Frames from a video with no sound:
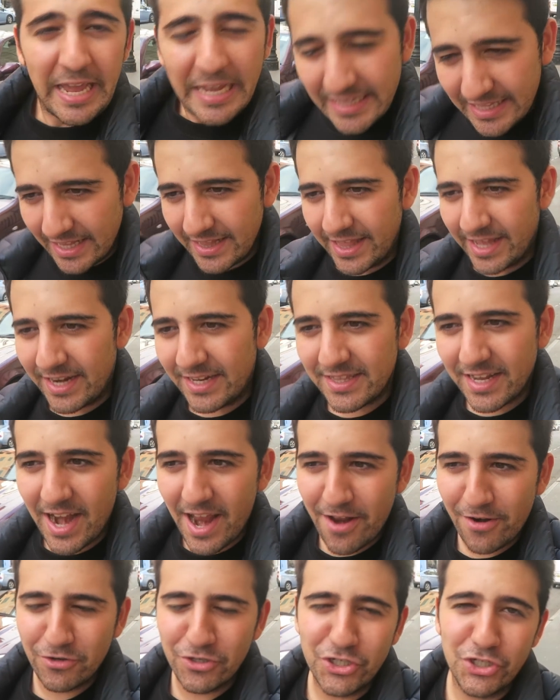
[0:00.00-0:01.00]
intentaré
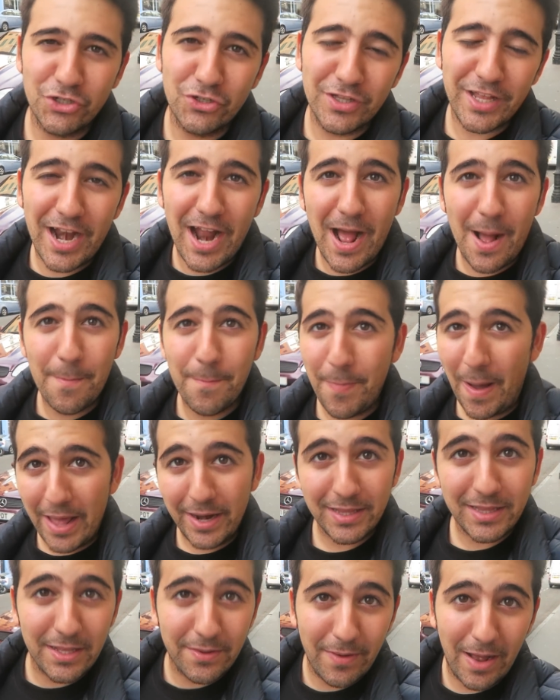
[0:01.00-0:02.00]
traeros otra
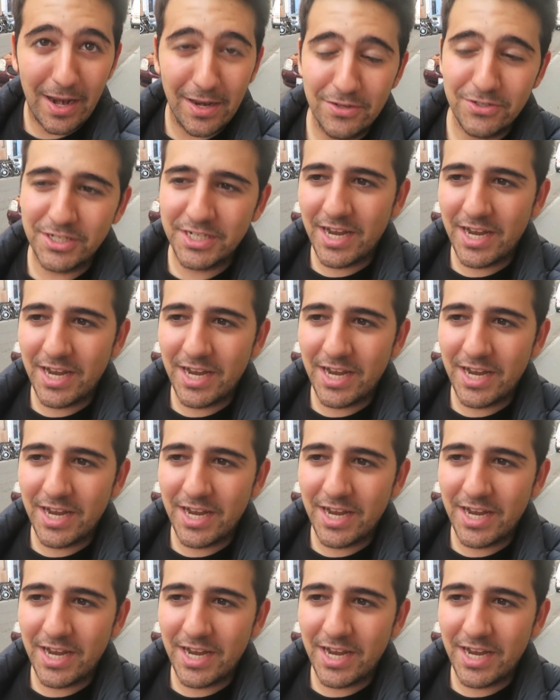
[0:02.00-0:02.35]
parte, ¿vale?